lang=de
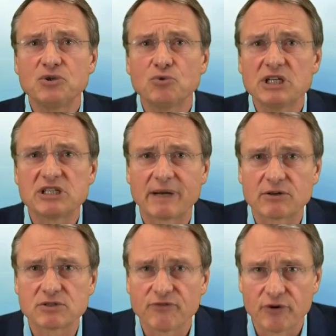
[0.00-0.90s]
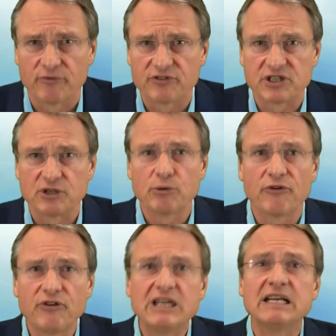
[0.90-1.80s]
Juni 2015
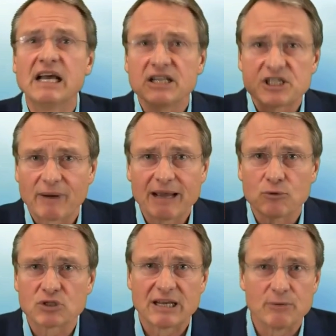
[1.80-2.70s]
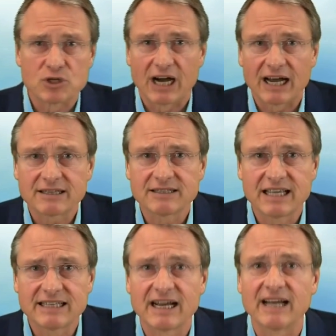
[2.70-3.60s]
überfielen zwei muslimische
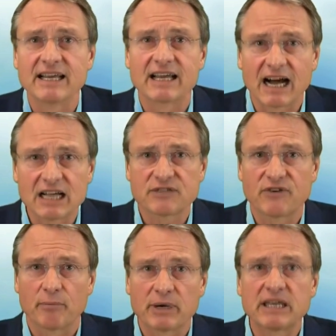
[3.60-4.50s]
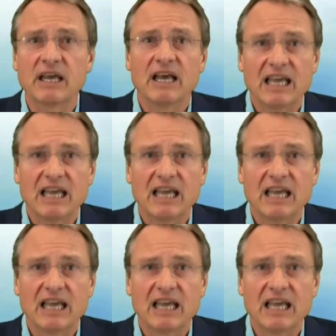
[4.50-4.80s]
Attentäter eine Gasfabrik